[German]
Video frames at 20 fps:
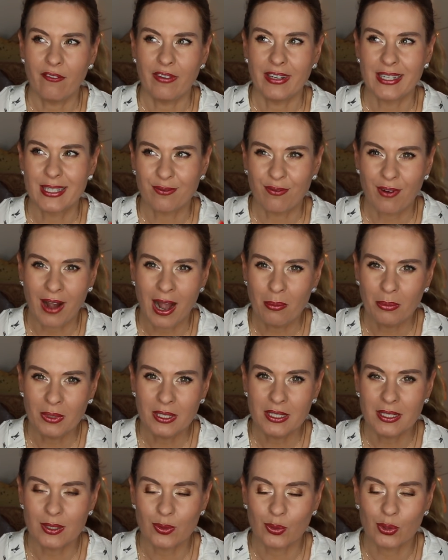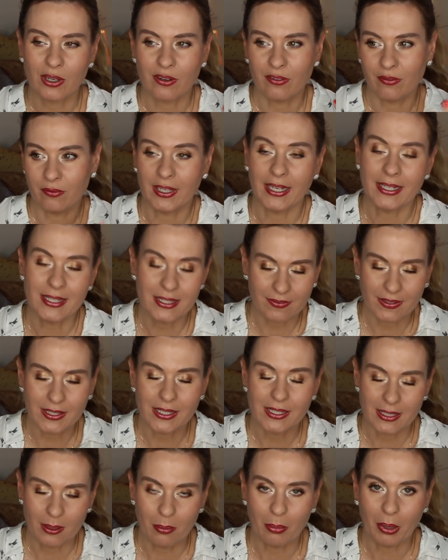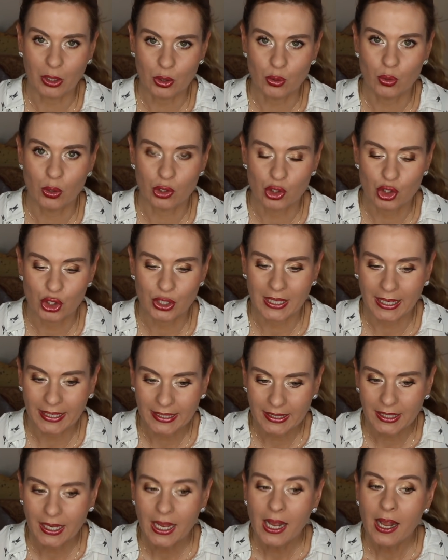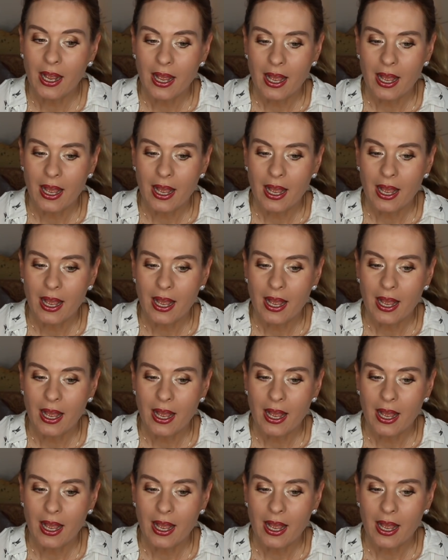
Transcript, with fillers: wenn es warm ist oder jetzt, wenn die Temperaturen steigen,